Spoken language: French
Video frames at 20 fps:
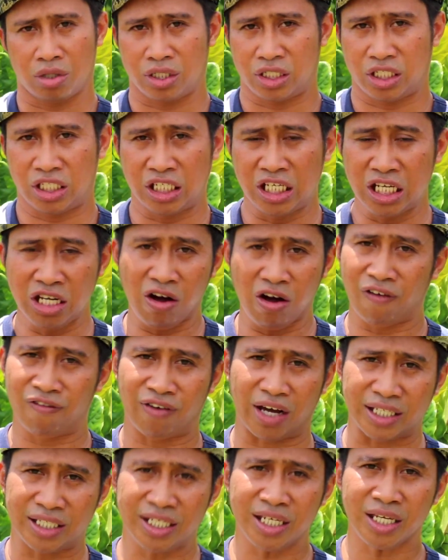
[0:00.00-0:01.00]
Si on
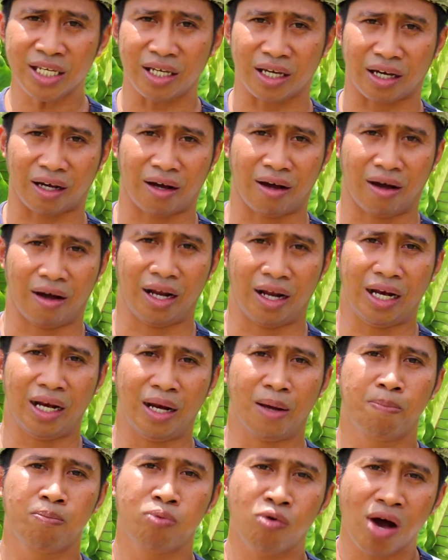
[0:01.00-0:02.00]
va dire
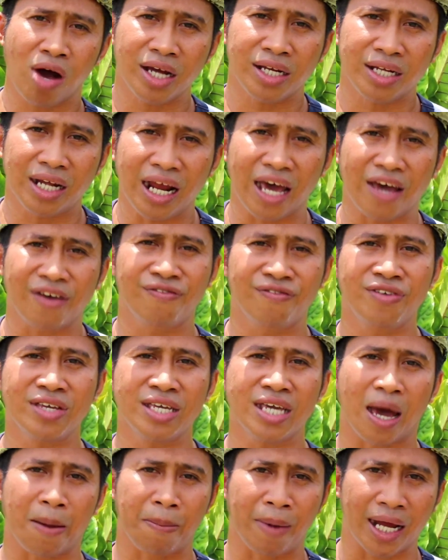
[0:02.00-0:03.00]
le poids de la
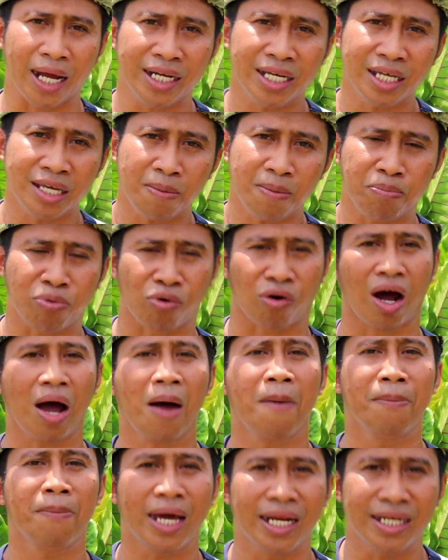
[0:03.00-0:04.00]
vie à Bali, pour
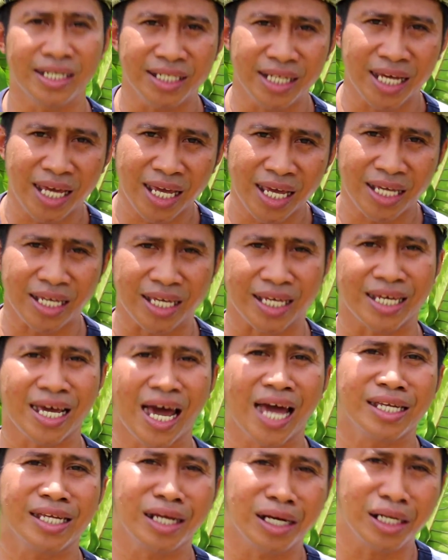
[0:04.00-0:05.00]
un Balinais qui
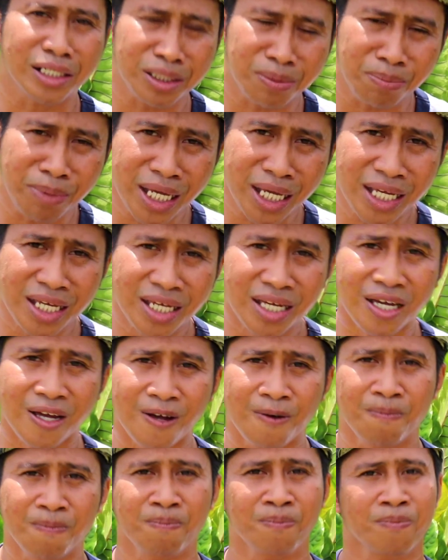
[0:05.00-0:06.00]
gagne le SMIG,
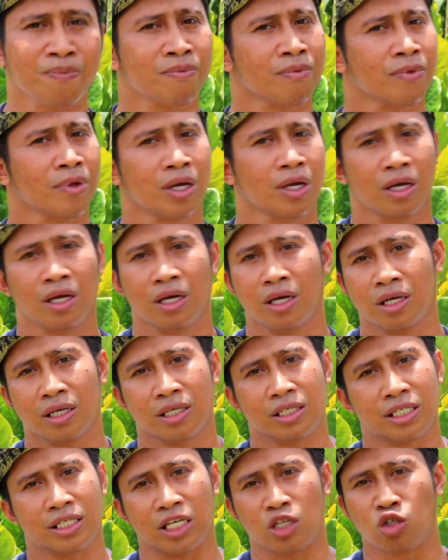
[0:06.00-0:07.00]

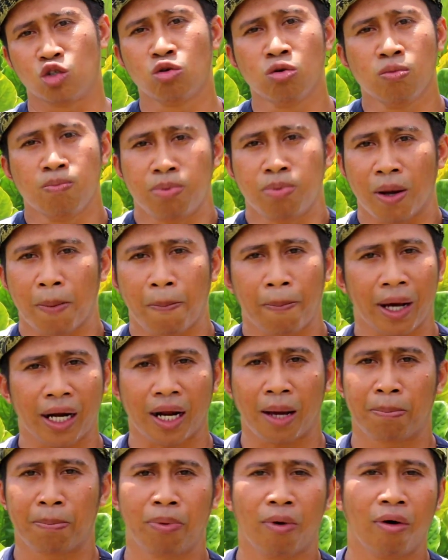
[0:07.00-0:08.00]
c'est double par
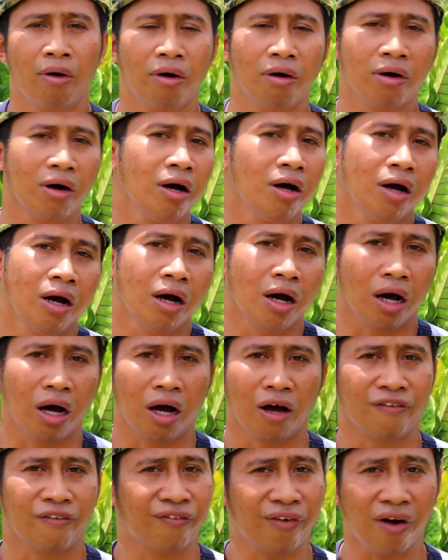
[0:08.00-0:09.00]
rapport
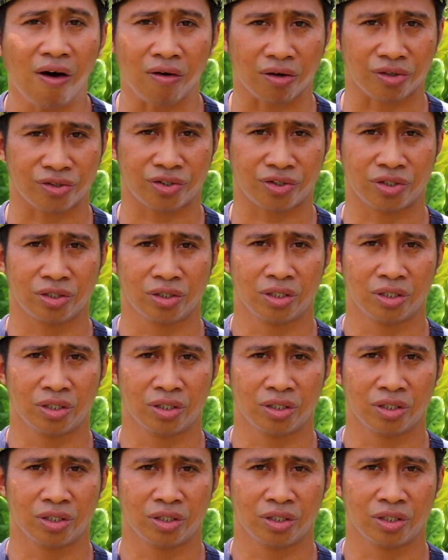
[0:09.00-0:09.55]
en France.